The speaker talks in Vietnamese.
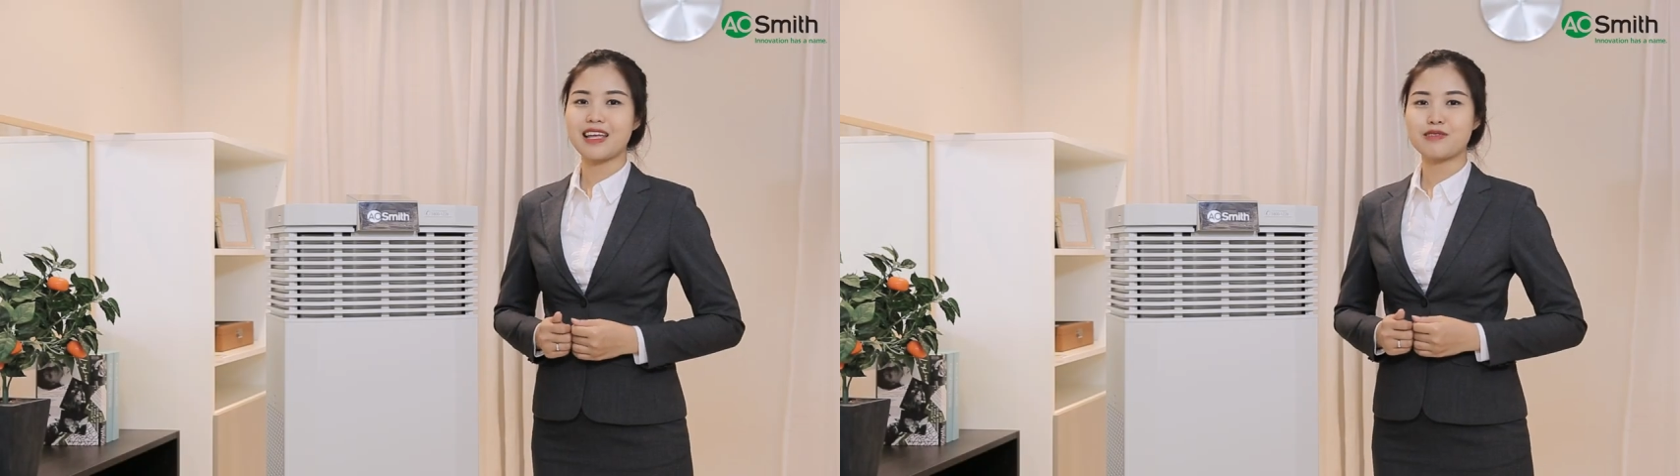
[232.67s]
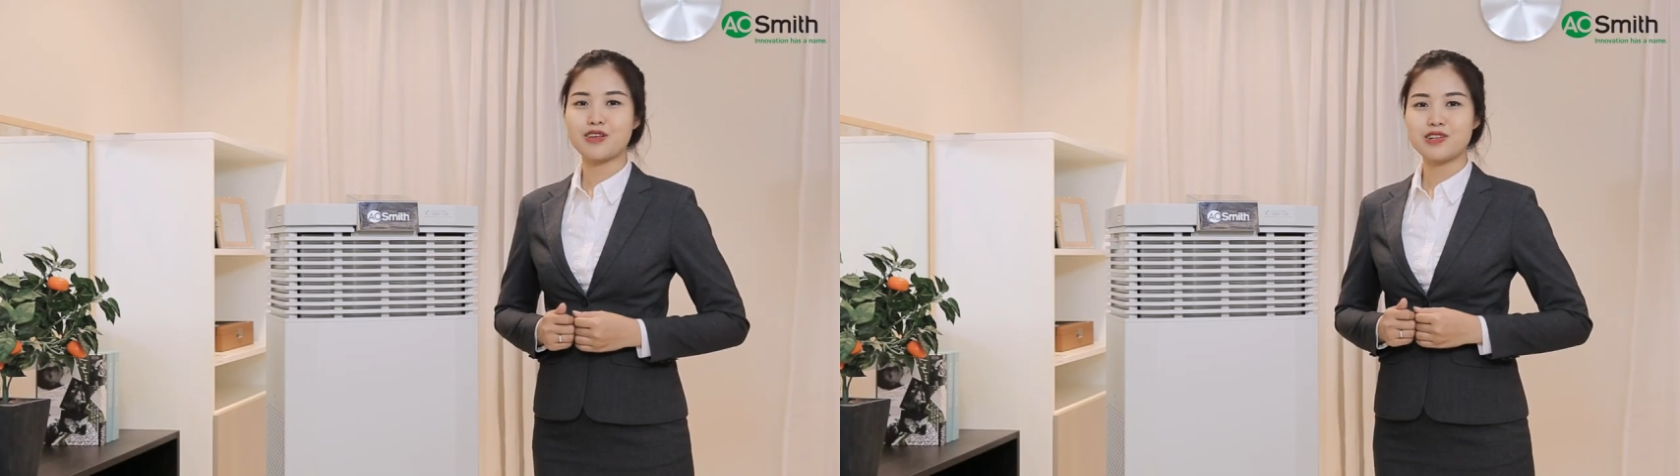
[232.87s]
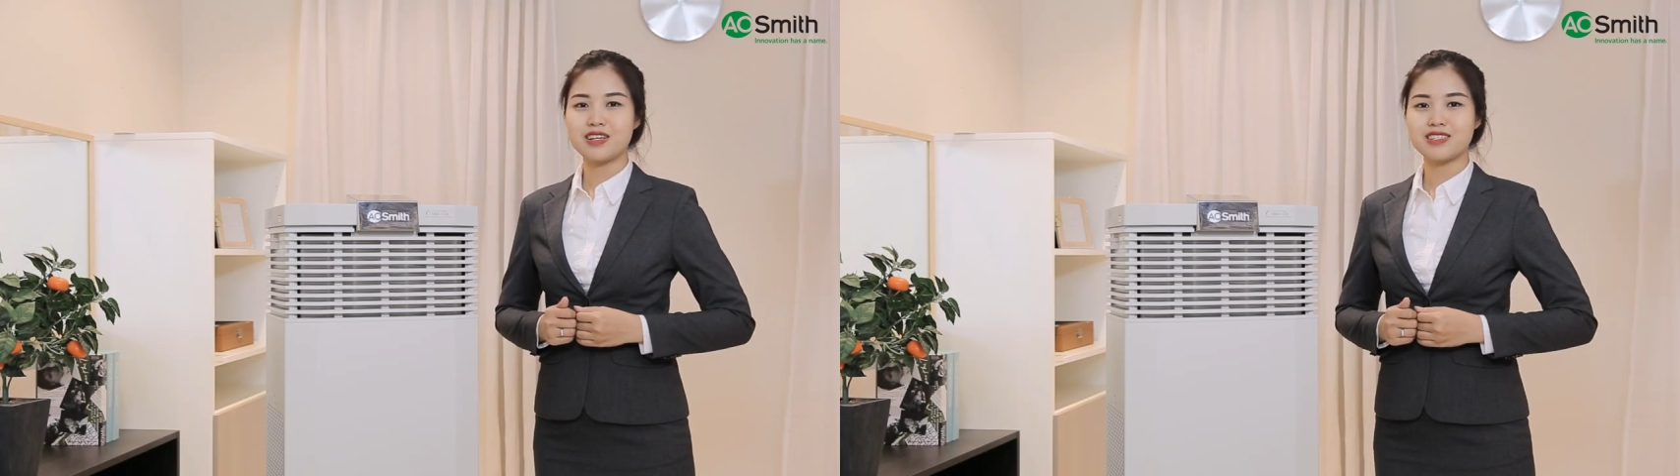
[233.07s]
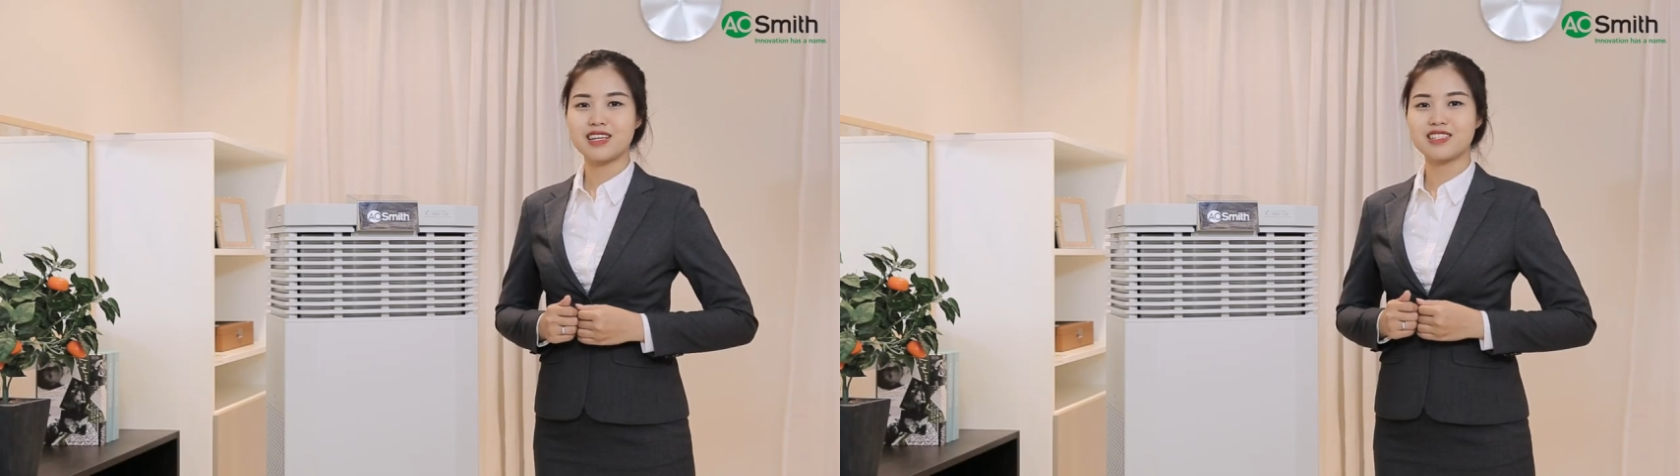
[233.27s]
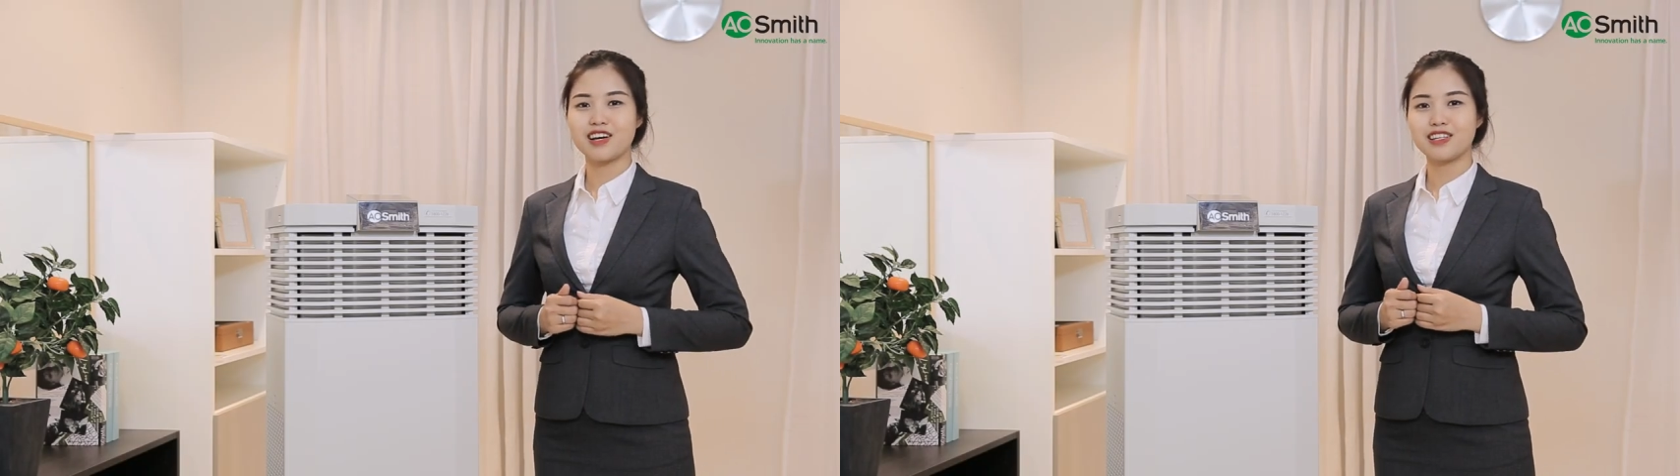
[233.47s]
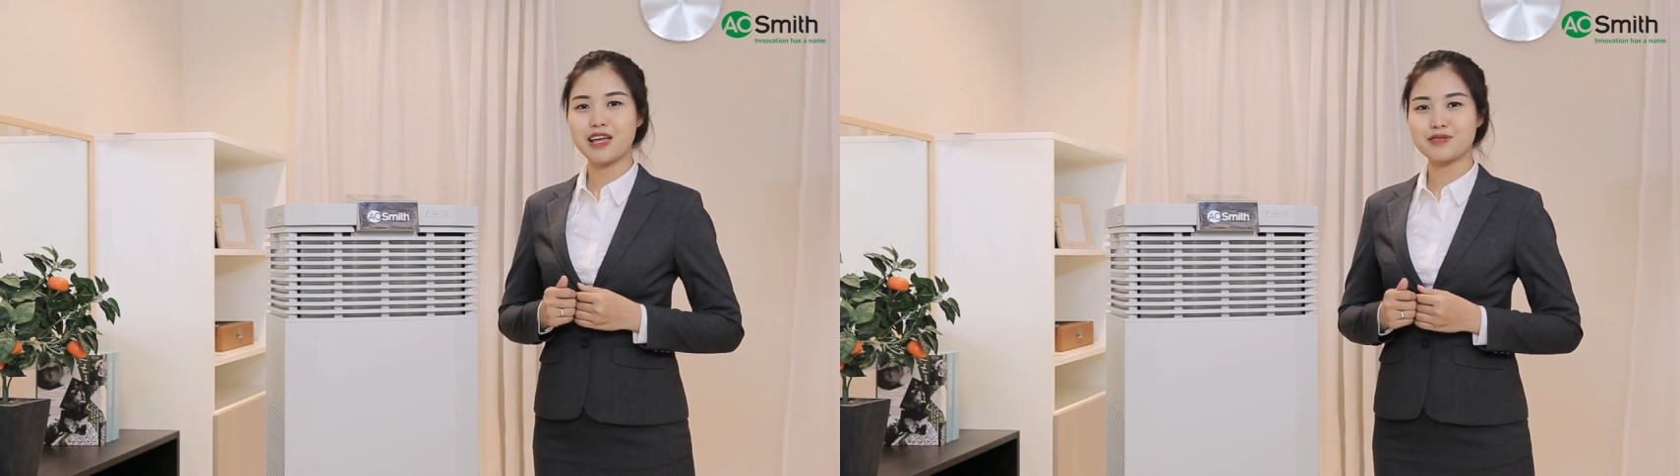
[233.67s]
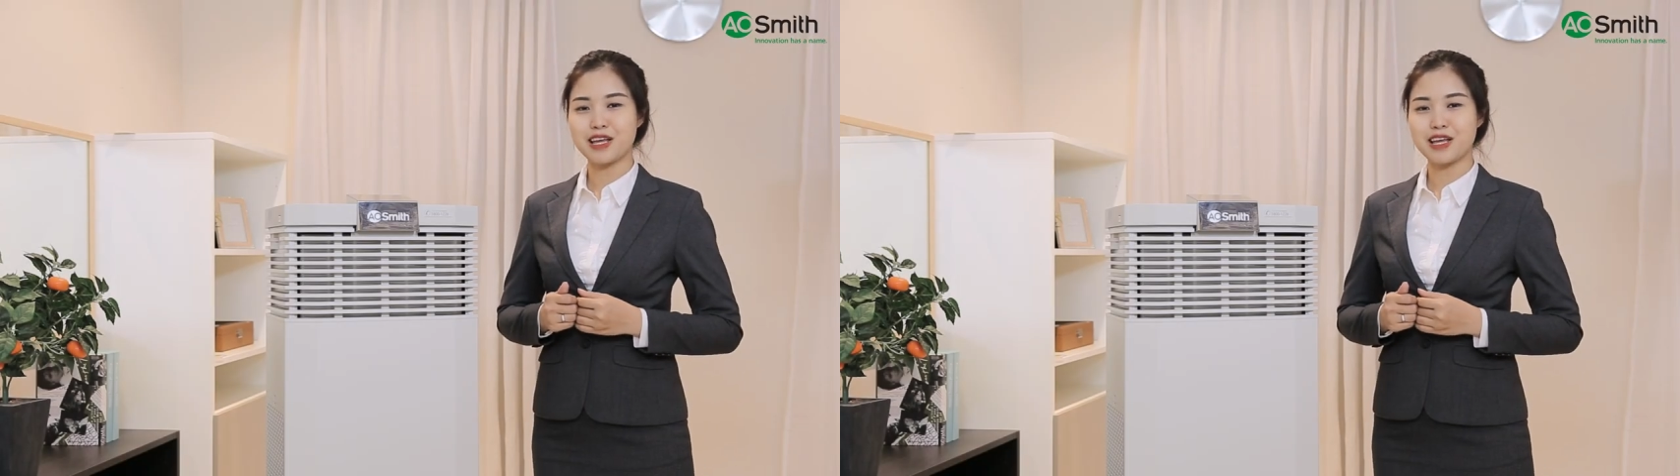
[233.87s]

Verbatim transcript: đã theo dõi chương trình giới thiệu